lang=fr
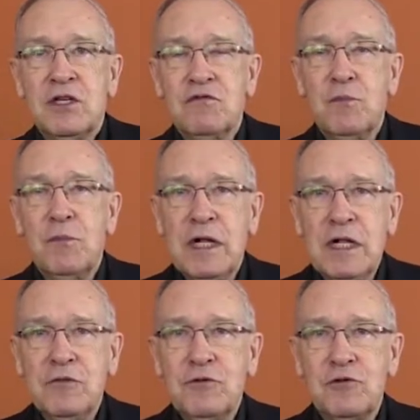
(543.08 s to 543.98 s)
Je vous
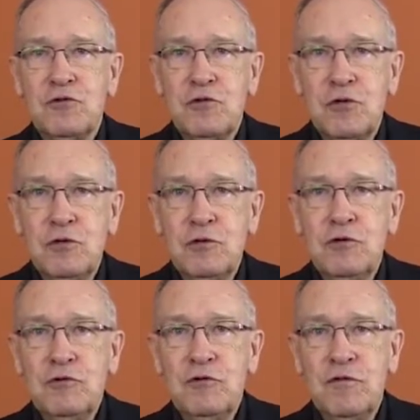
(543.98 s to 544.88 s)
parle d'un studio
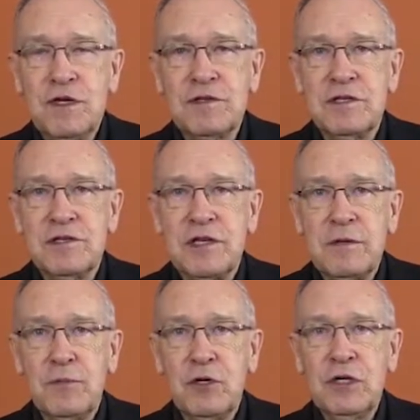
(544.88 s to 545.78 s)
de l'Université
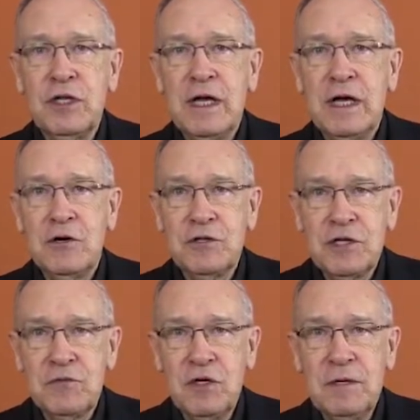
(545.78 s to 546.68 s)
Saint-Paul à
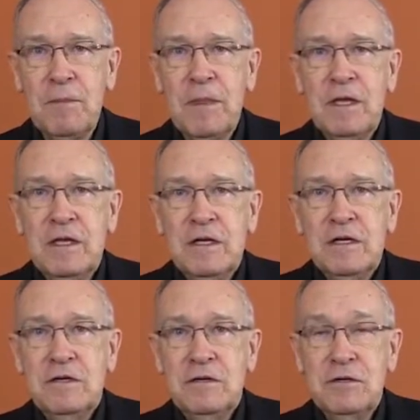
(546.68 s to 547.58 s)
Ottawa.
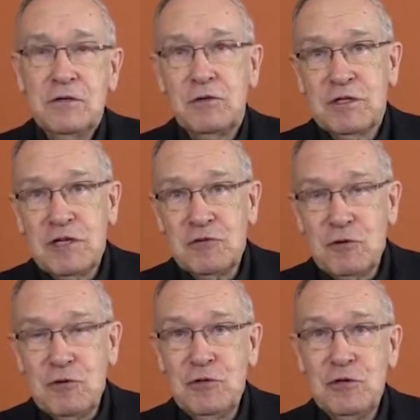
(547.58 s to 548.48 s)
Euh, je suis très
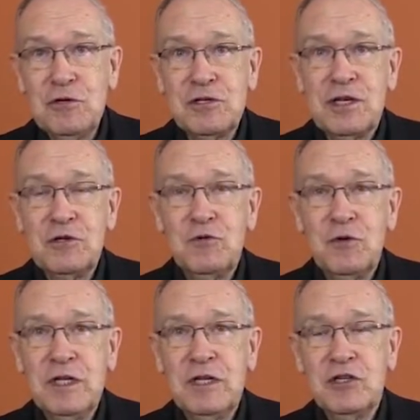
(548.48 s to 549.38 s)
heureux de
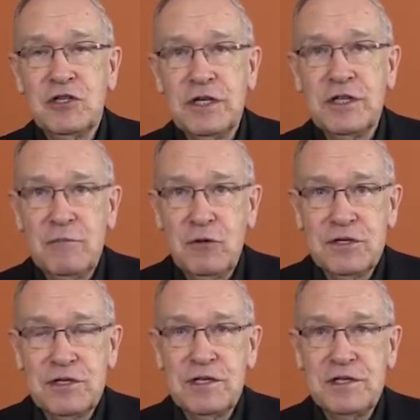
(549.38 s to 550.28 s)
saluer les gens
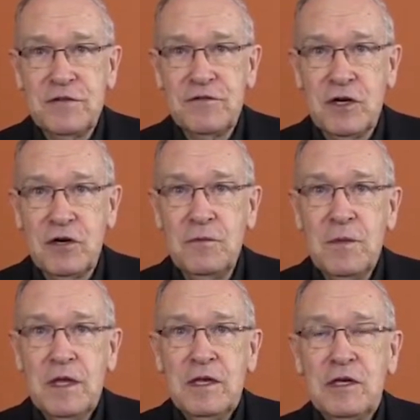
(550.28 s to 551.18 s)
d'Amos et des environs
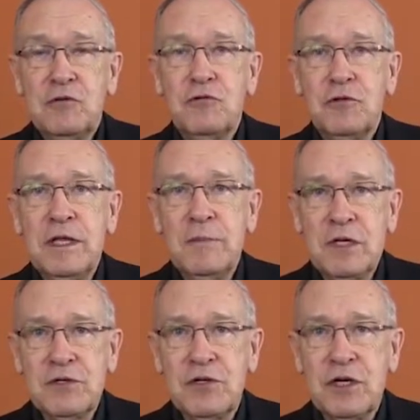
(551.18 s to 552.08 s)
et toutes les
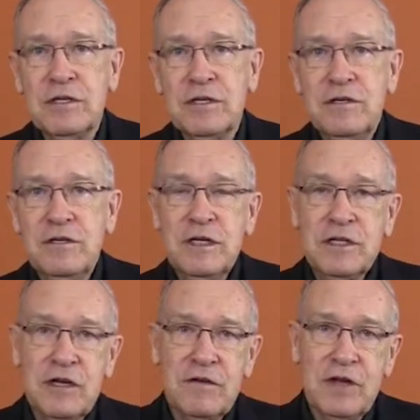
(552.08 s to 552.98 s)
personnes qui,
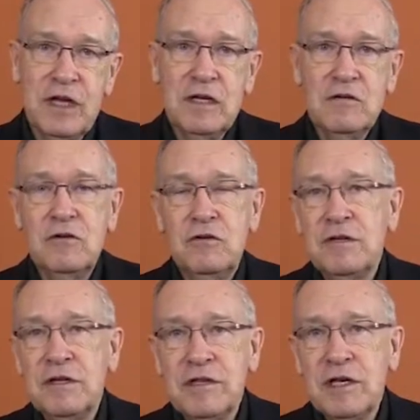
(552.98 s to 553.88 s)
à travers
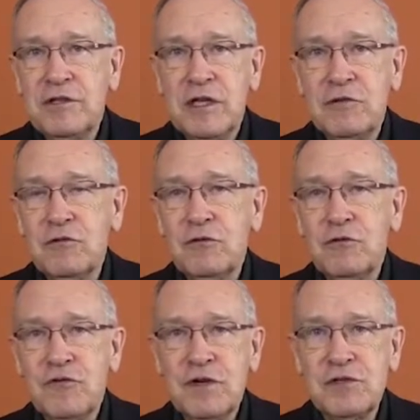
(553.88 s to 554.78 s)
euh, l'Internet ou
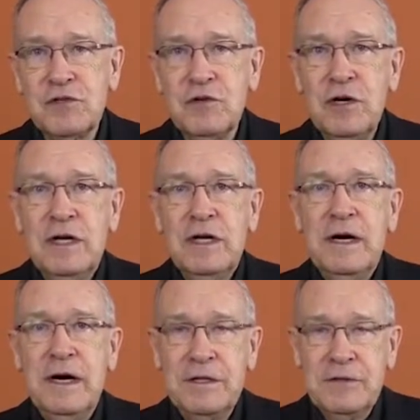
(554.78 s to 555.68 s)
d'autres façons,
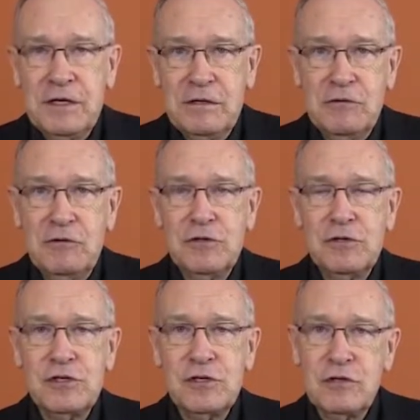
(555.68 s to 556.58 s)
entendent
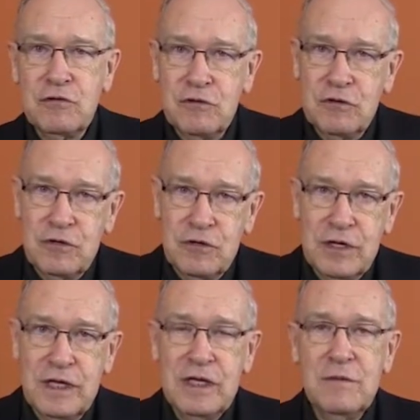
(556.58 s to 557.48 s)
cette
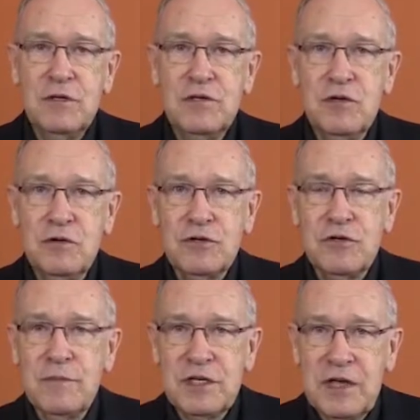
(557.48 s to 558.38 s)
euh, émission,
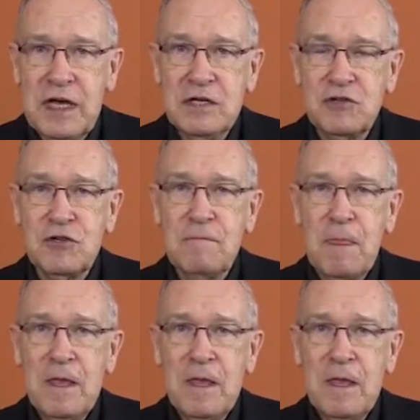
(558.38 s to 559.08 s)
ce message.